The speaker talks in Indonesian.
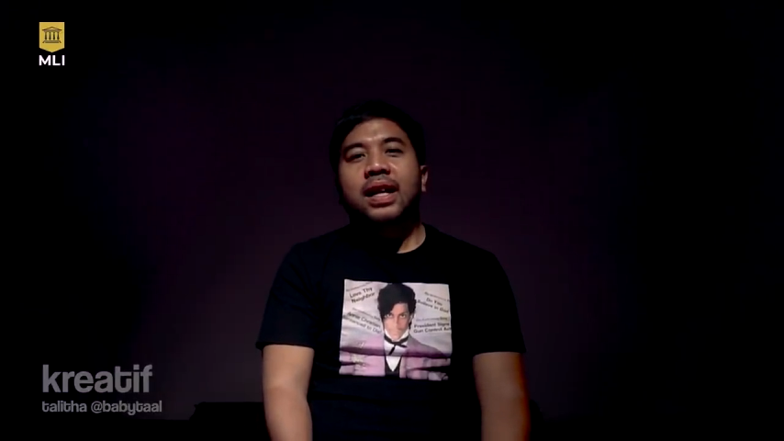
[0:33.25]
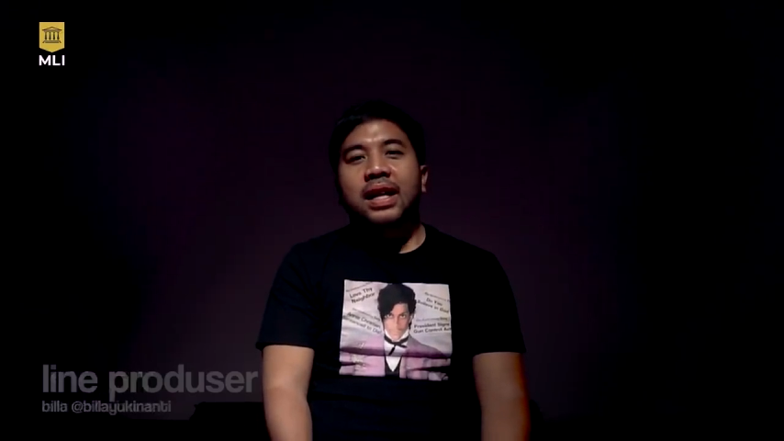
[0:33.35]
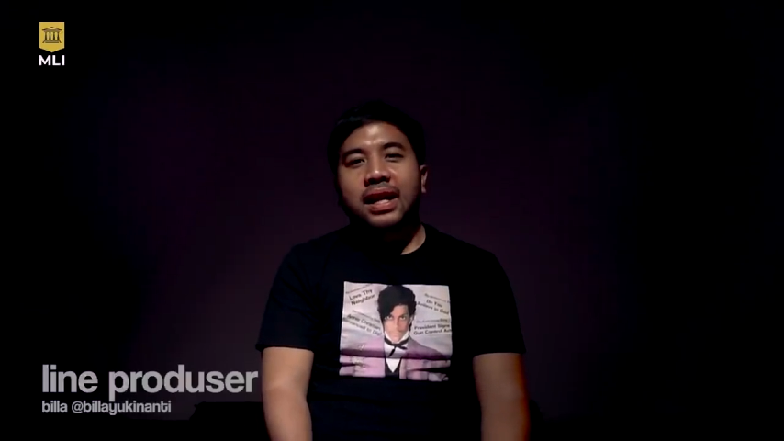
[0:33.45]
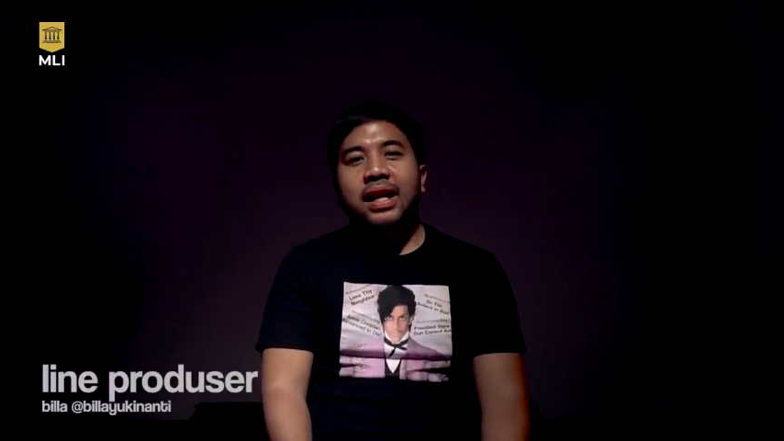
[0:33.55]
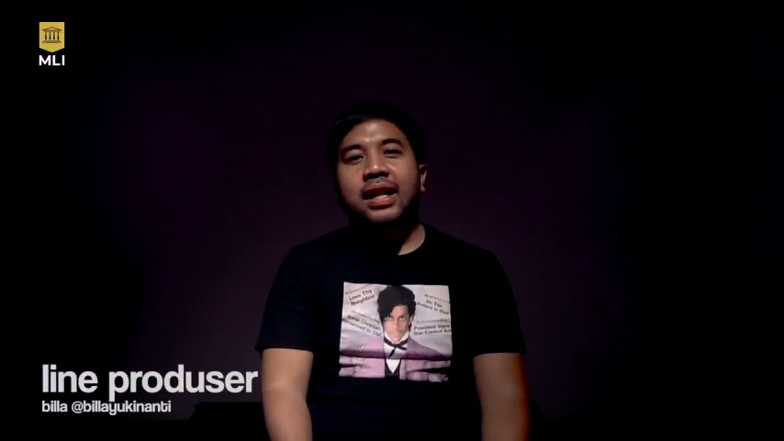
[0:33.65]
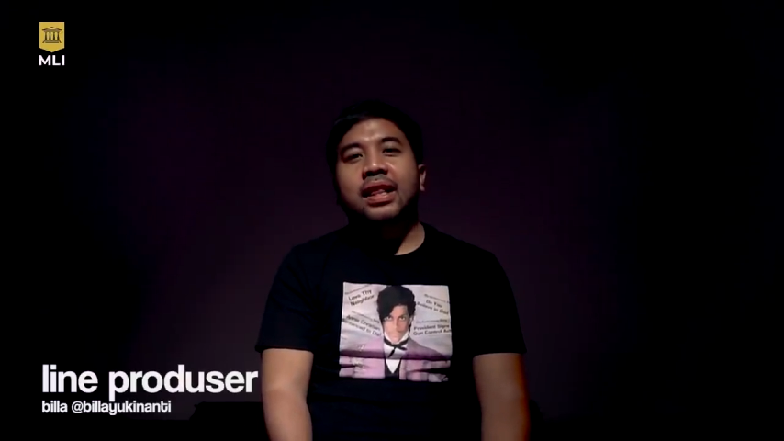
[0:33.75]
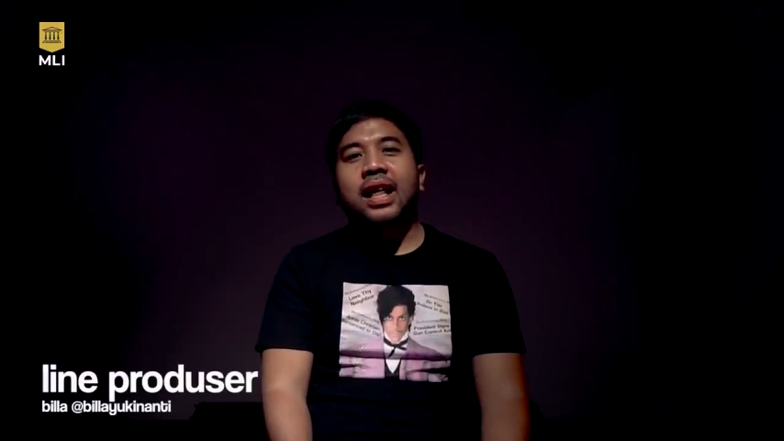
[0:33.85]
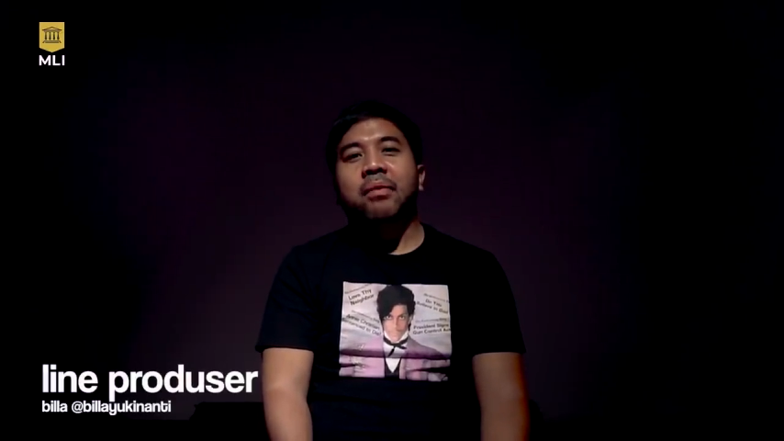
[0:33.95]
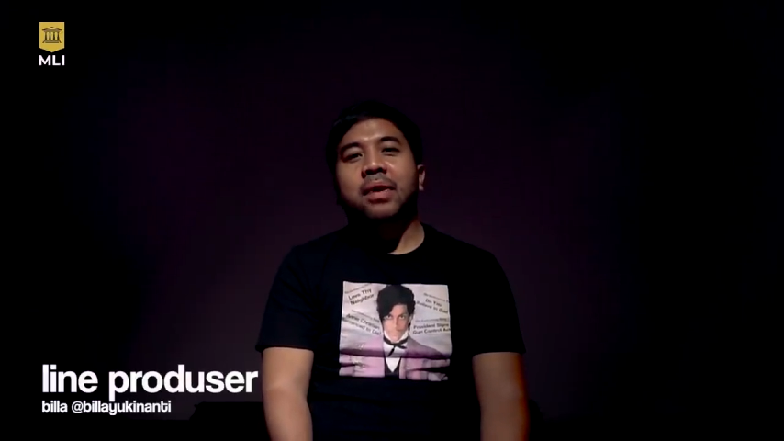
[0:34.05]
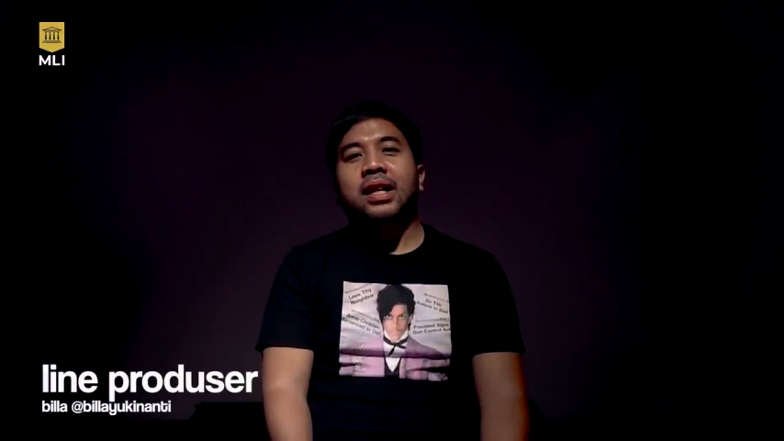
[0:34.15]
di
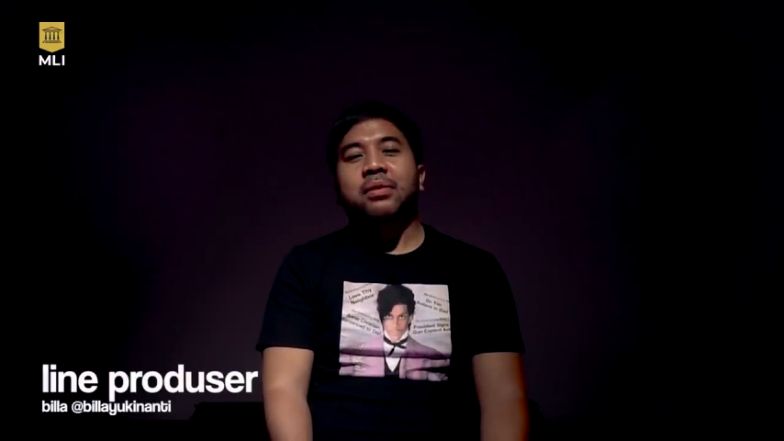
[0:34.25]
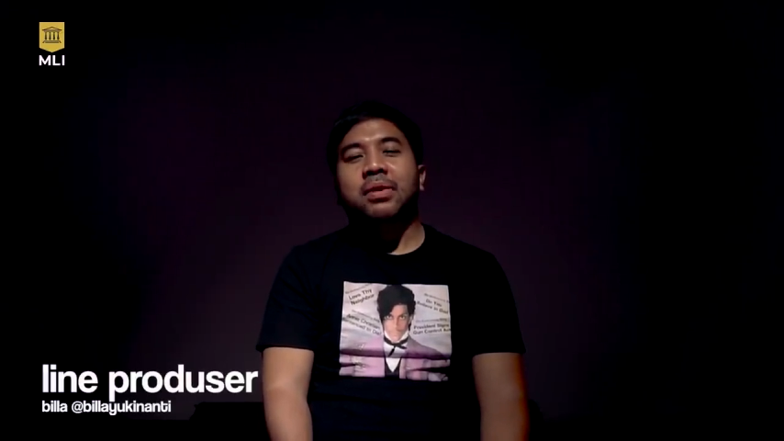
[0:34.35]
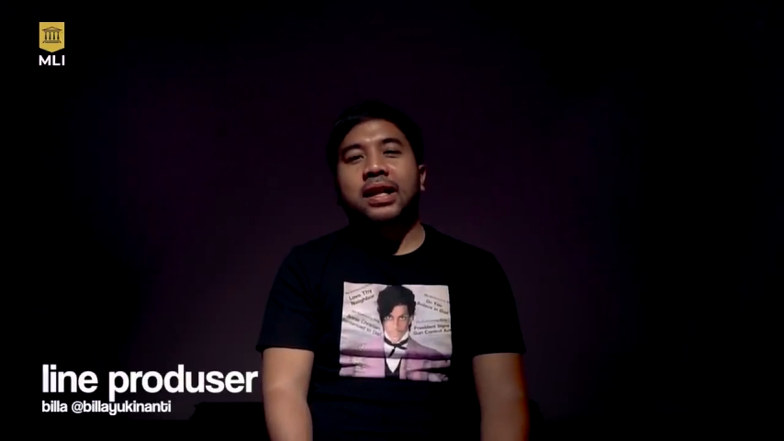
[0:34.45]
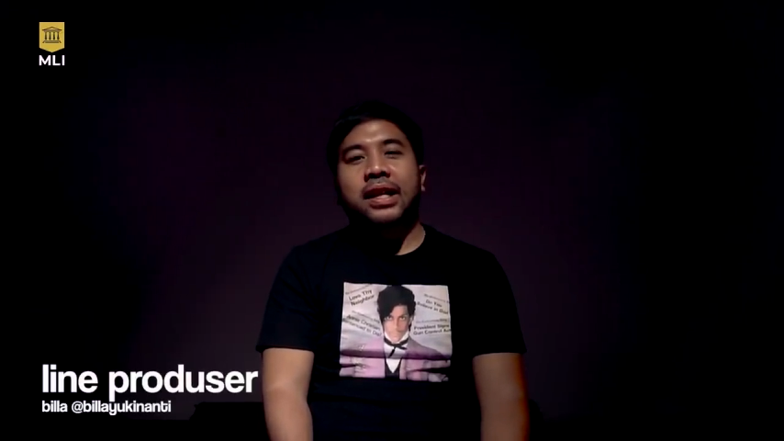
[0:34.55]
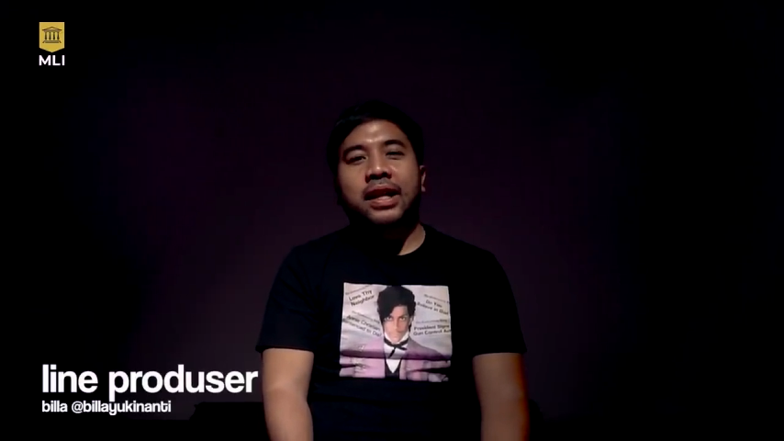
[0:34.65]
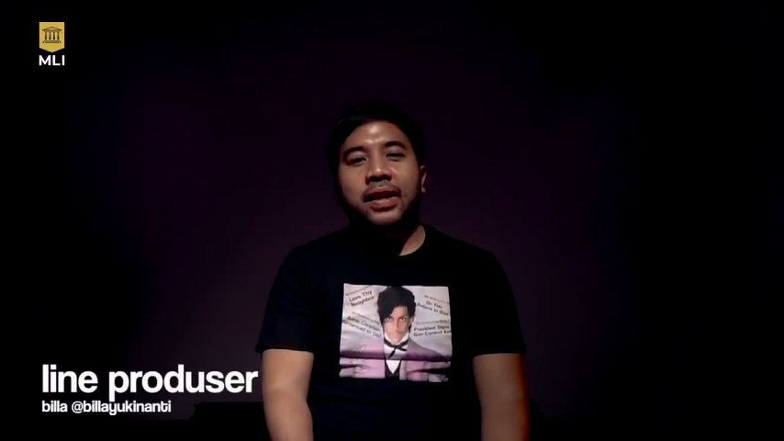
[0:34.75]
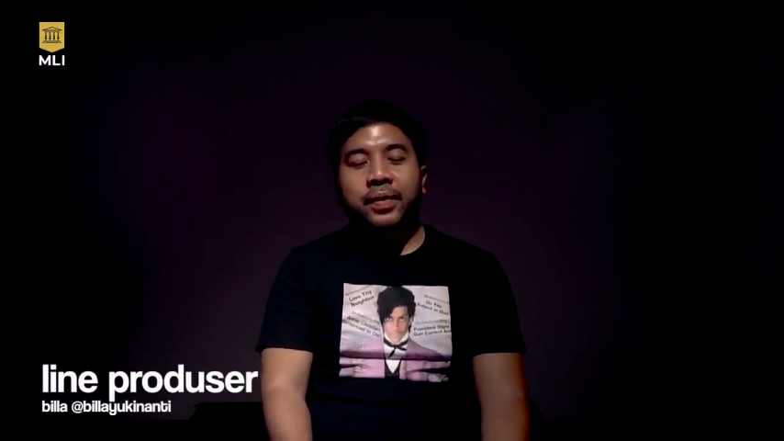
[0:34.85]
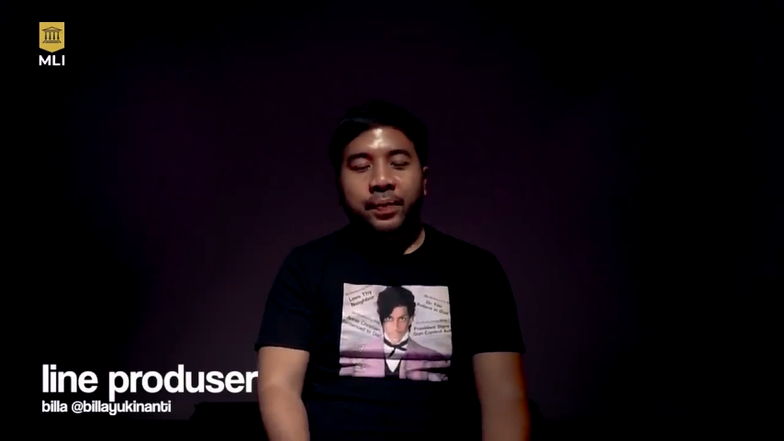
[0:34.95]
talent management ini.